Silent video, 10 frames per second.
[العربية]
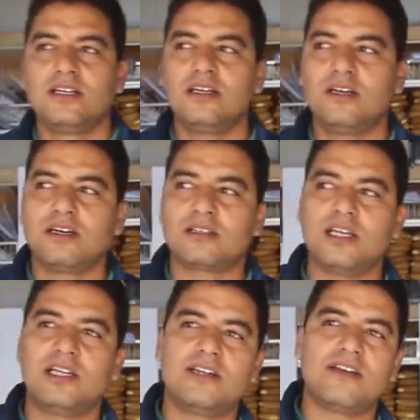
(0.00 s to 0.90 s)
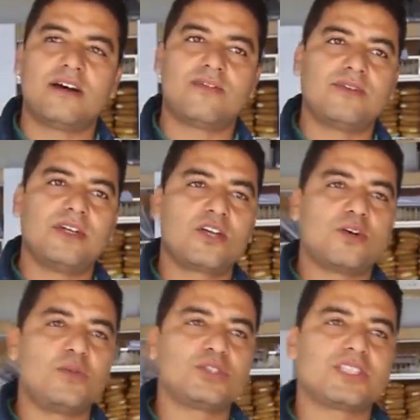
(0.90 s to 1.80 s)
يعطيه لنا في لي
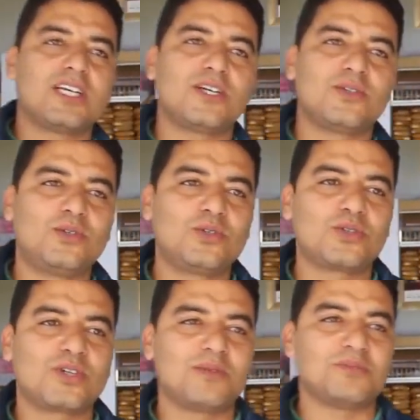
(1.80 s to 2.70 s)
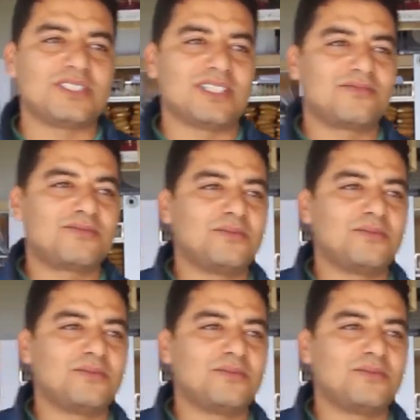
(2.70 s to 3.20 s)
كومونتير وشكرا بزاف